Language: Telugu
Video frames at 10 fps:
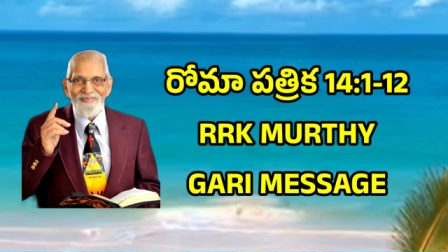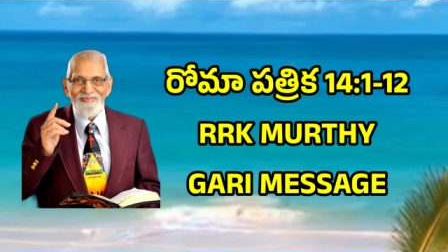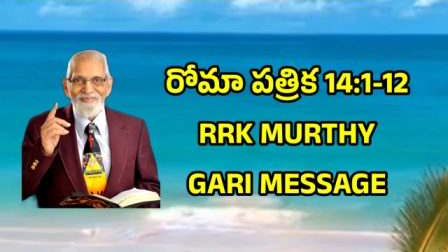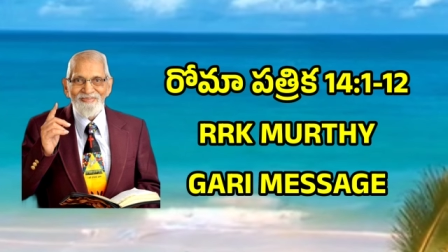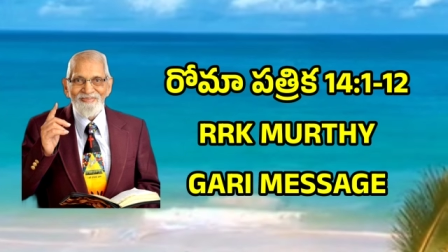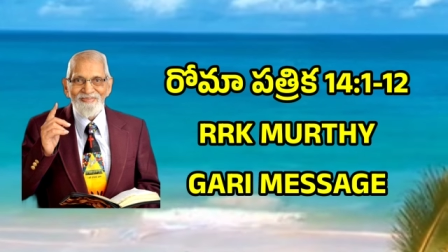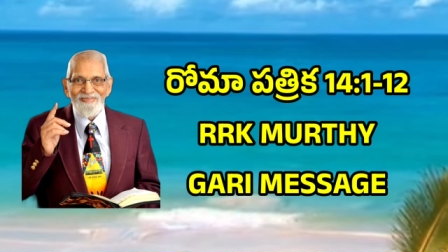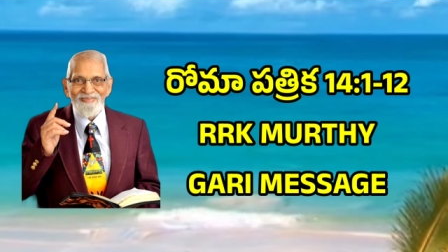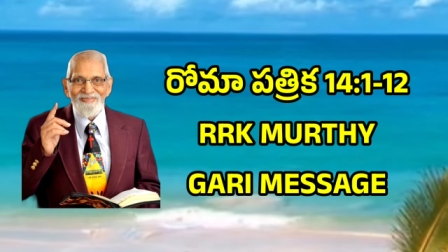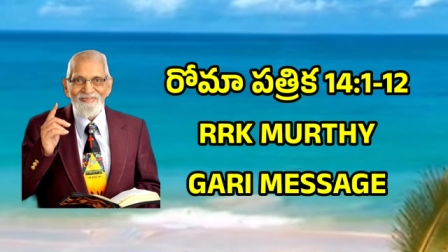వీరిని
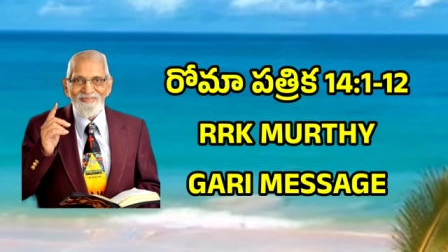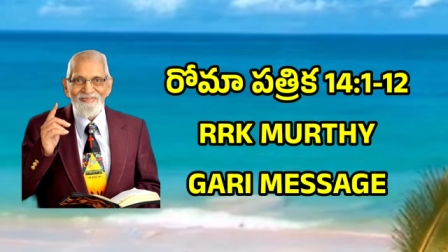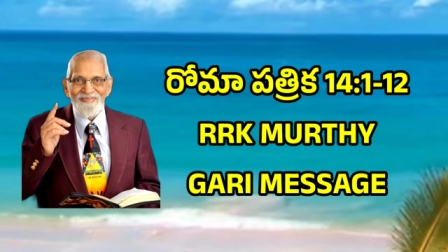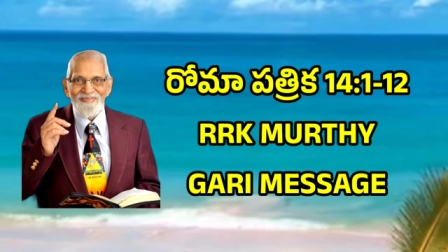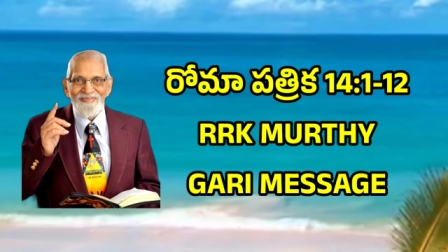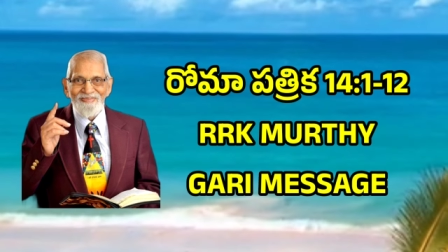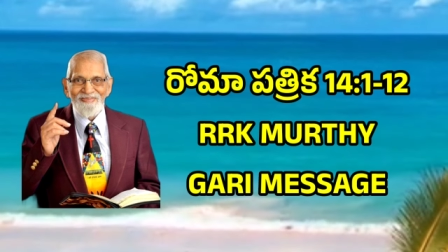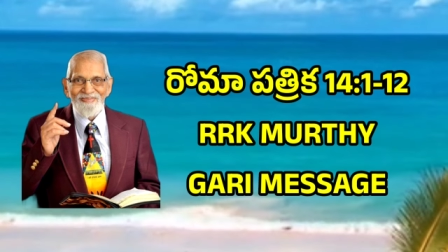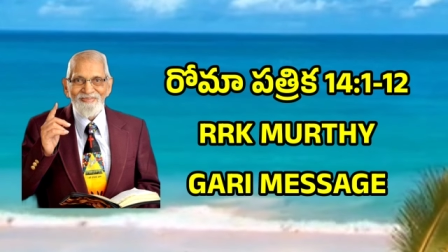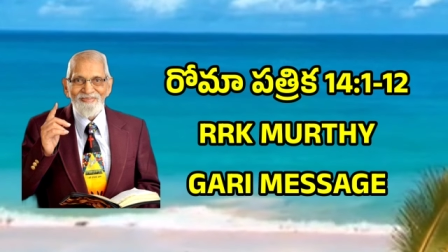గూర్చి
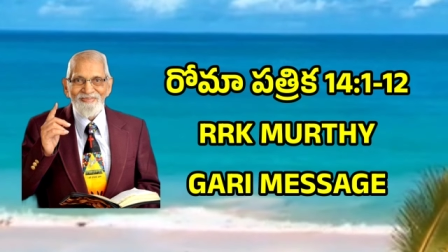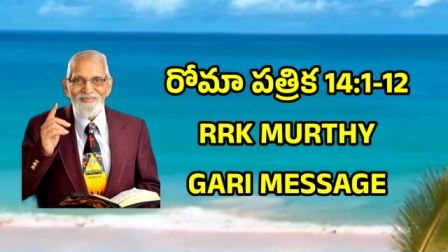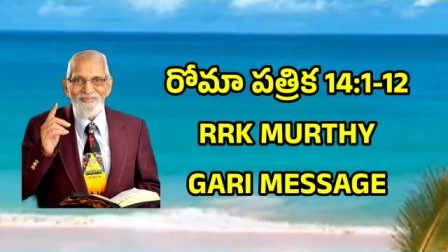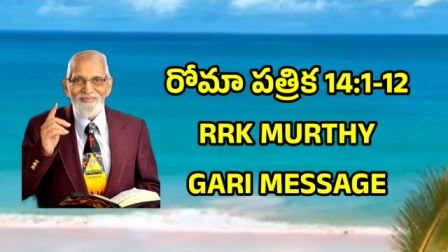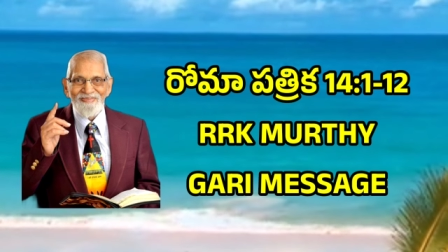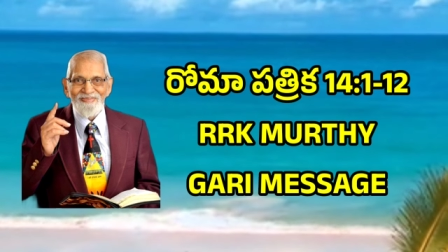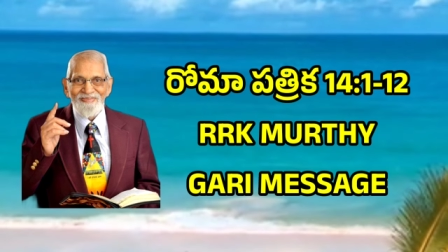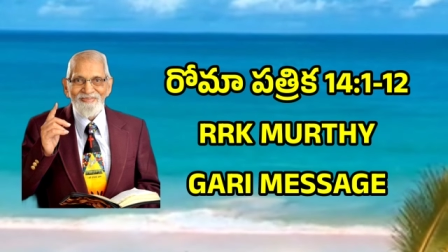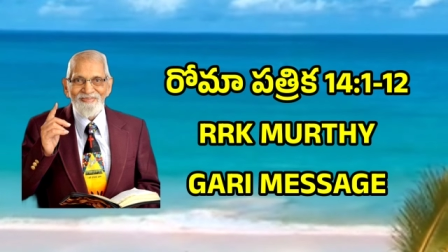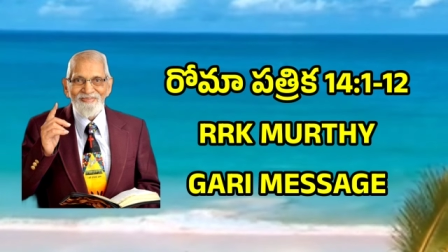మీతో అనేక
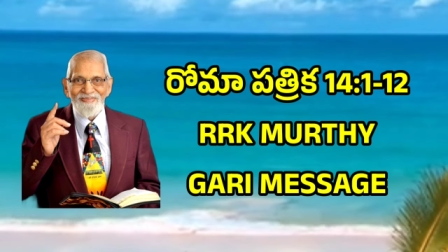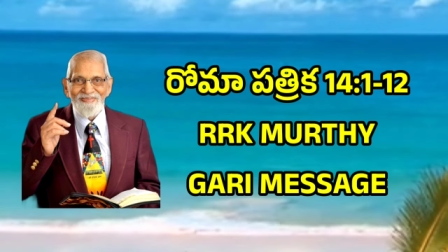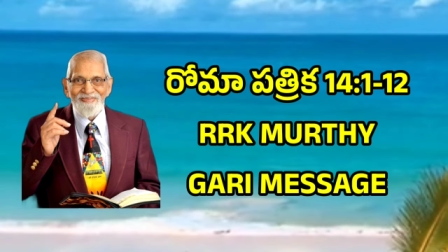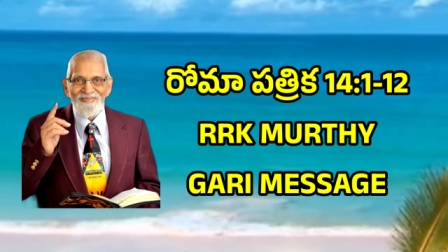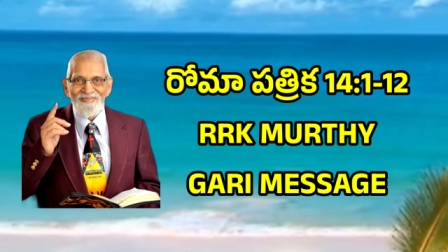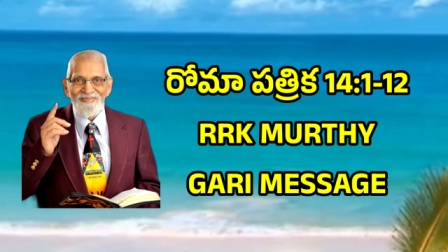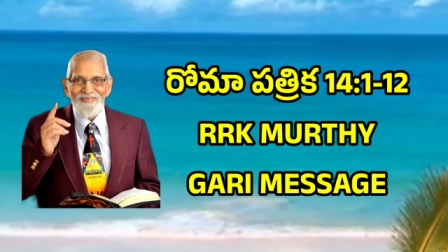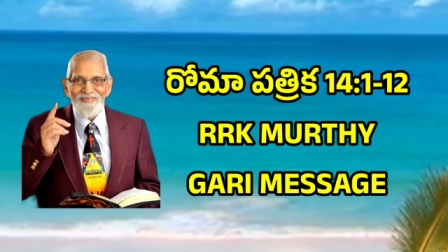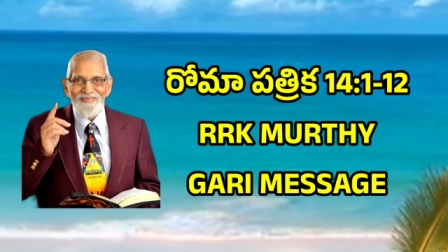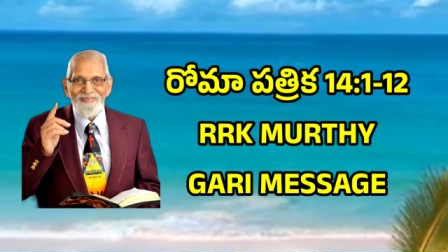పర్యాయాలు చెప్పి
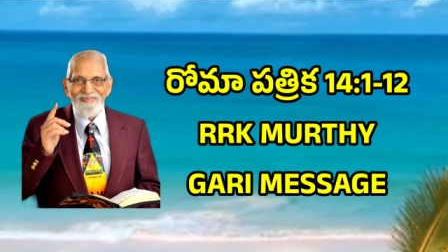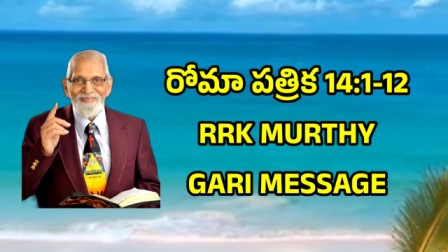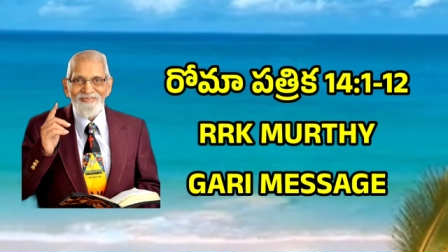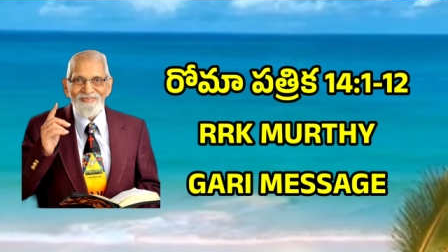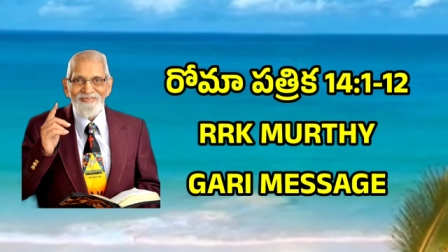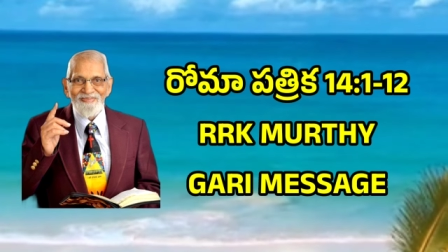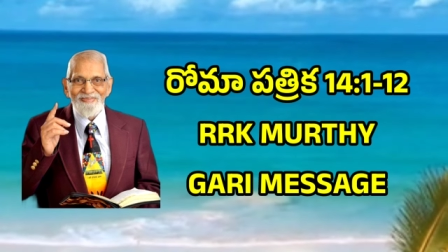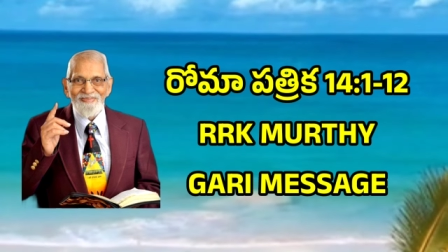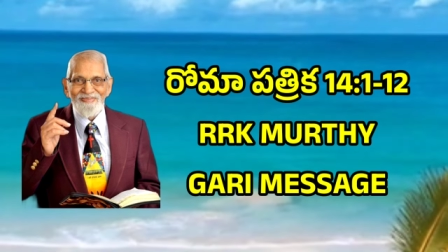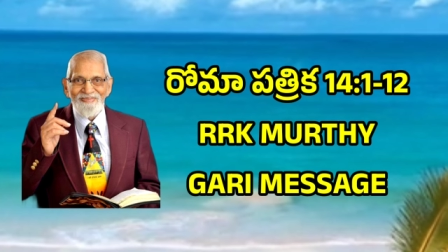ఇప్పుడు
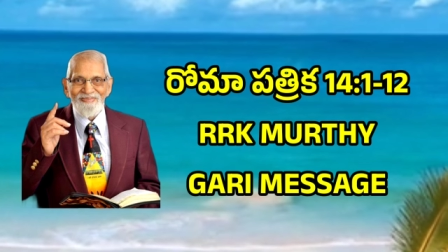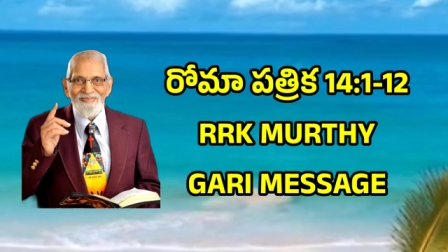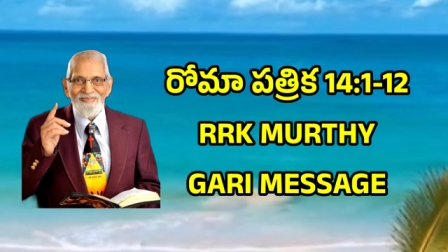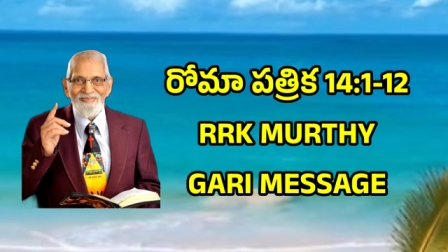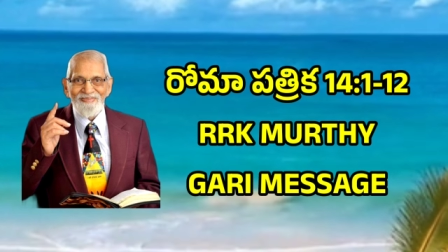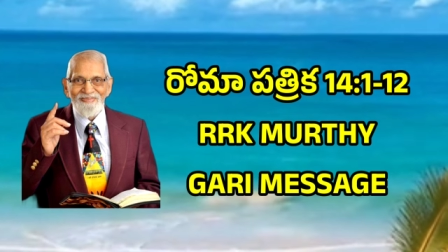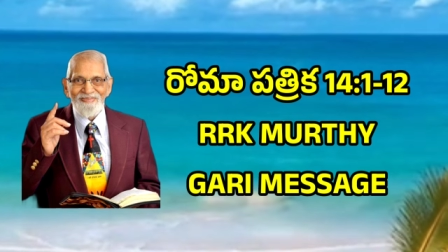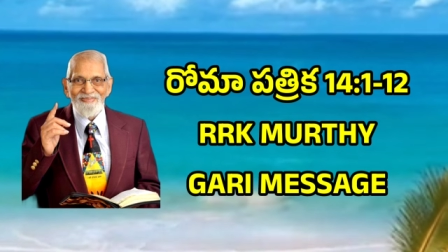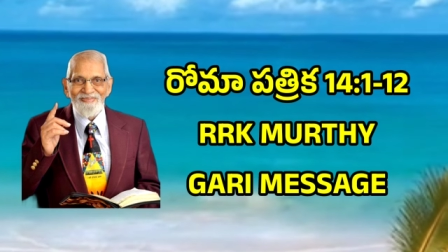ఏడుస్తూ చెబుతున్నాను